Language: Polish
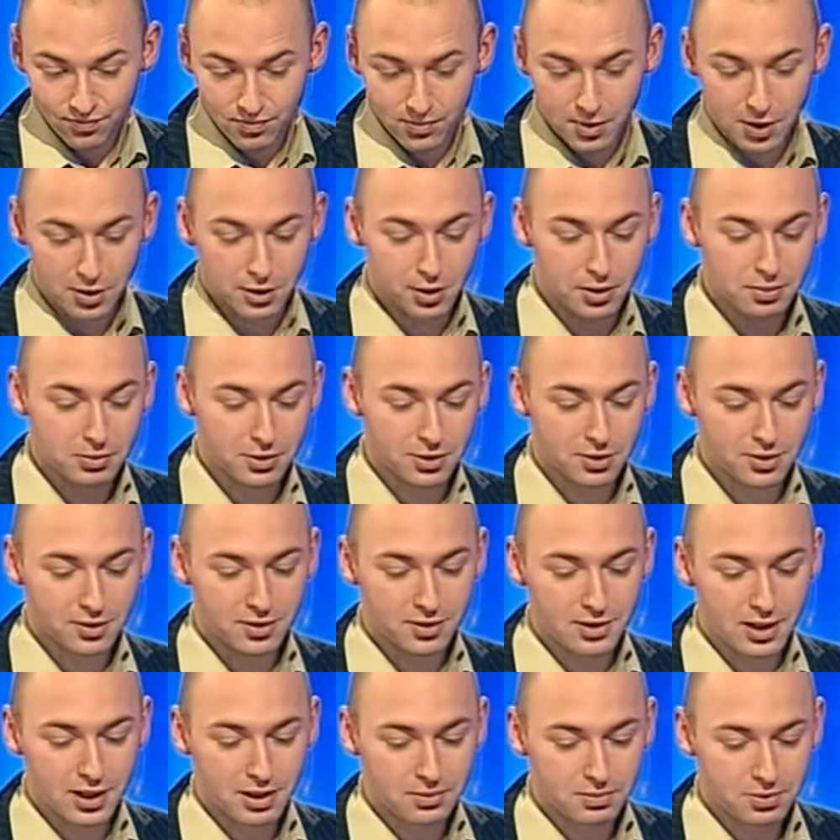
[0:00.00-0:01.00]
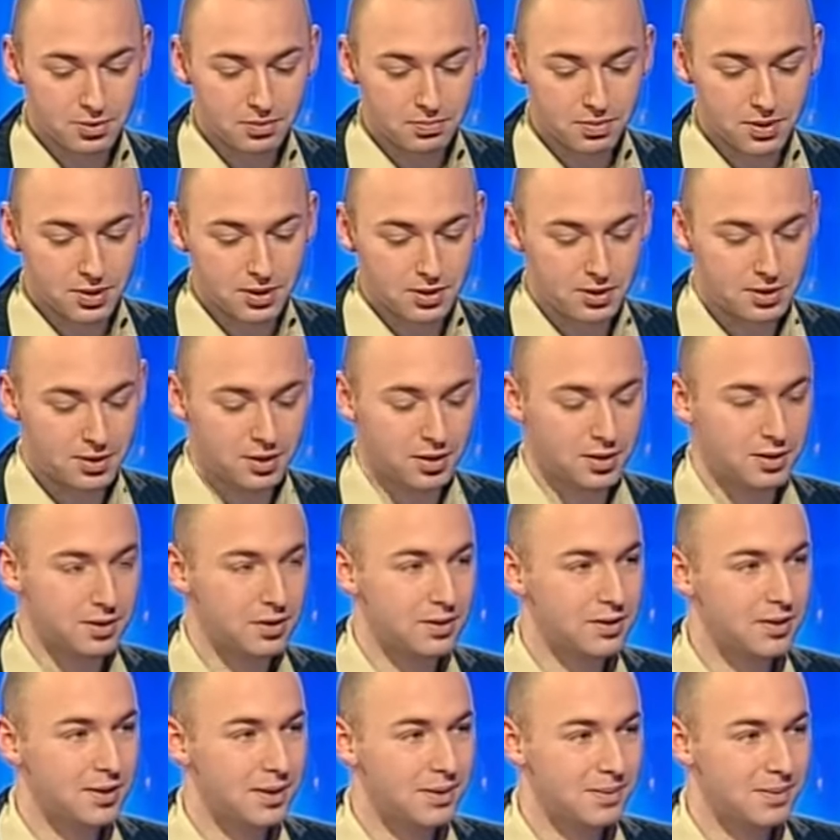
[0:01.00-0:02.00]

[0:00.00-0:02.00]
Hmm. Dobrze, zostaje przy 50.